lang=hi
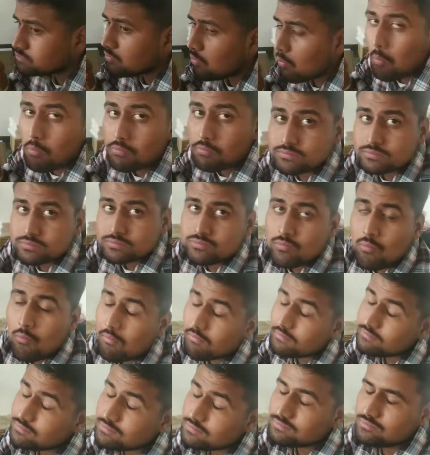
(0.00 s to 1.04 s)
ठीक है फिर
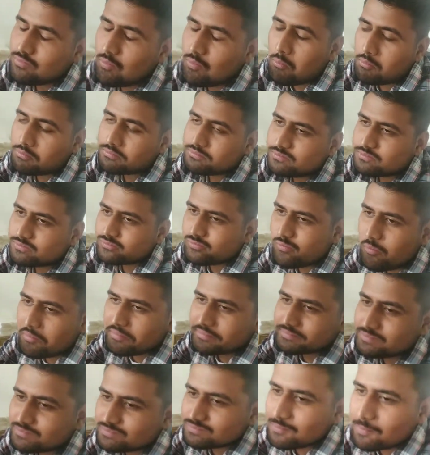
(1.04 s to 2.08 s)
तो बढ़िया
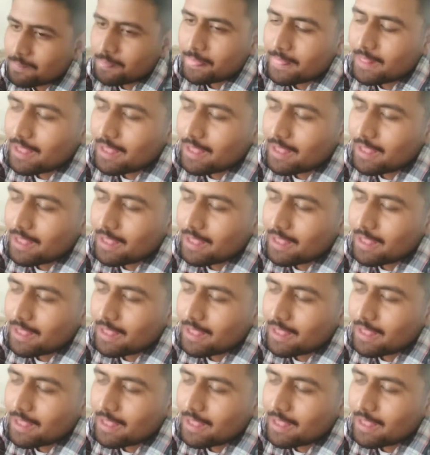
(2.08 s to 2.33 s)
दिखाइए हाथ दिखाइए